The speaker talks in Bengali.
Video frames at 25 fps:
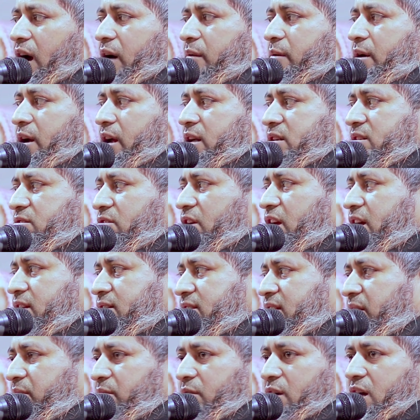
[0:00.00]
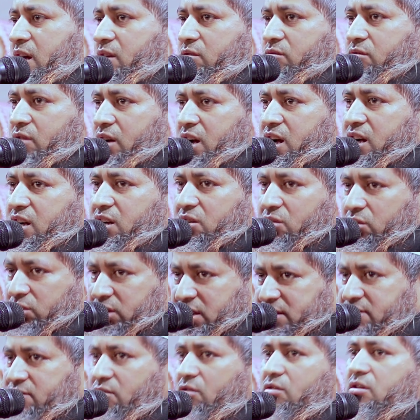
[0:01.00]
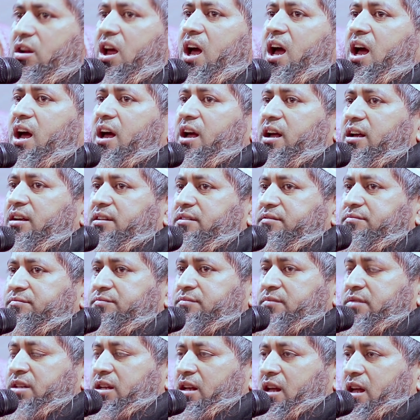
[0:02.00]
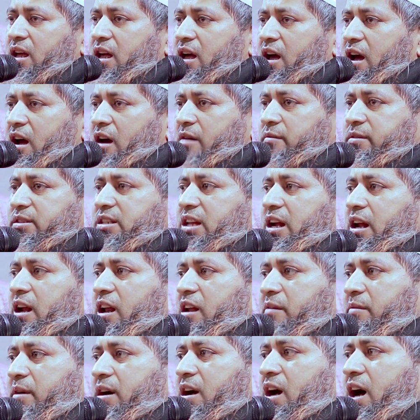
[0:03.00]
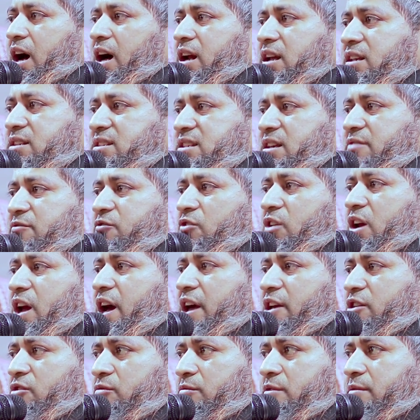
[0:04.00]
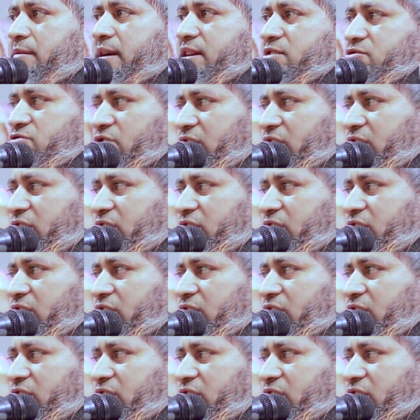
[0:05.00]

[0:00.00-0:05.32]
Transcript: আমার আসলে আজকে বয়ান করার নিয়তা ছিল না আমাদের আল্লামা খালেদ সাইফুল্লাহ আইউবি ভাই